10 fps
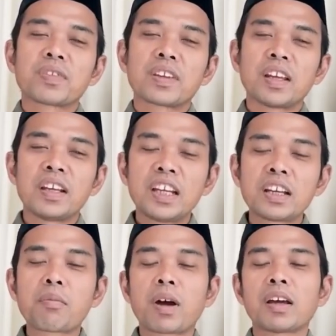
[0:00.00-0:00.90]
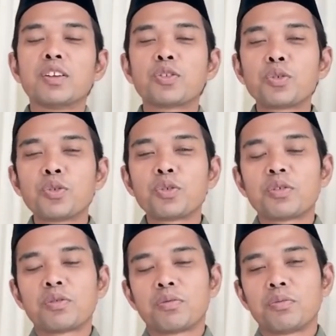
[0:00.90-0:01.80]
jadi hikmah itu
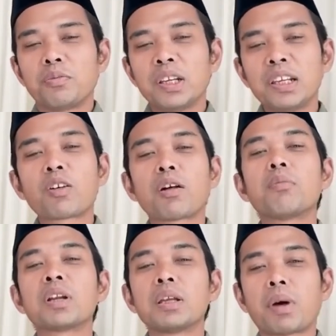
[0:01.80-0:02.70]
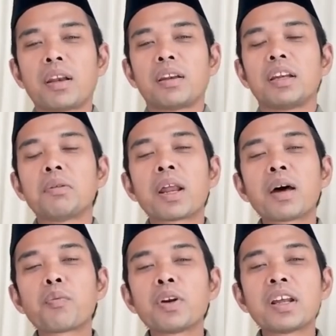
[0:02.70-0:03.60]
milik orang beriman
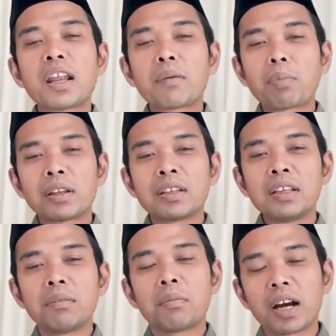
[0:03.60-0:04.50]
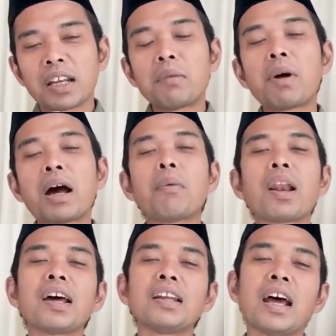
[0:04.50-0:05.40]
dimanapun dia dapati maka dia
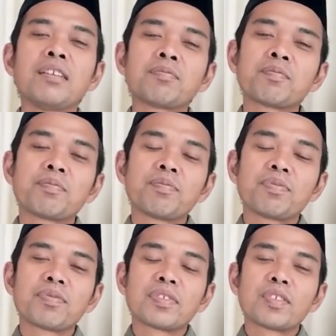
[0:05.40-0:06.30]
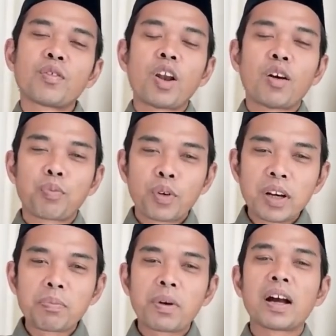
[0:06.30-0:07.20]
mengamalkannya walaupun
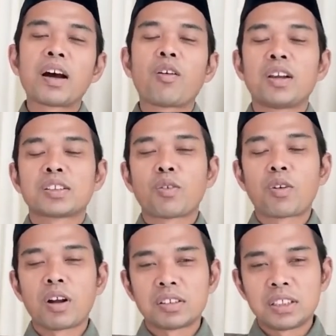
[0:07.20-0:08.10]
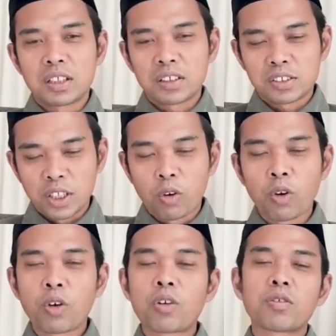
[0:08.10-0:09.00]
dipegang oleh seorang
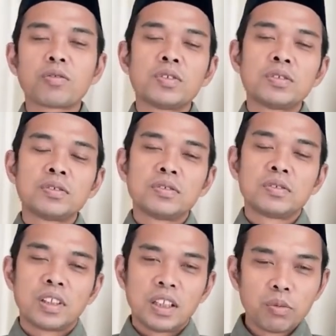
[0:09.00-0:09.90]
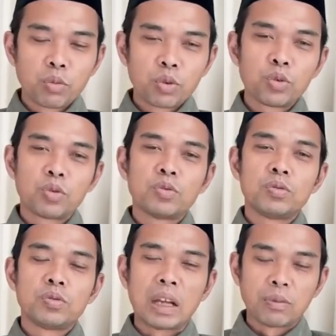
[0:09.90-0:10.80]
psikolog ilmu
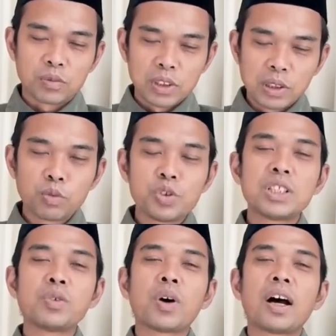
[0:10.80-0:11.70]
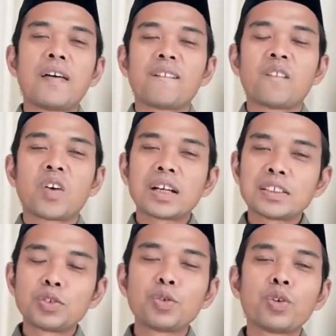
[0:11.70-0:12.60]
ilmu jiwa maka
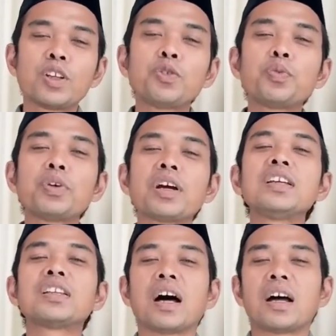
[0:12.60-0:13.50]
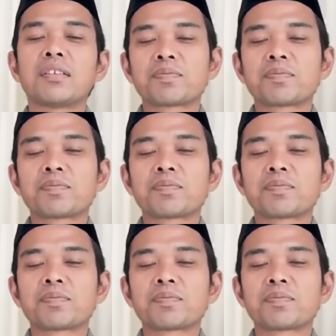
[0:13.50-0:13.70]
sesungguhnya itu punya kita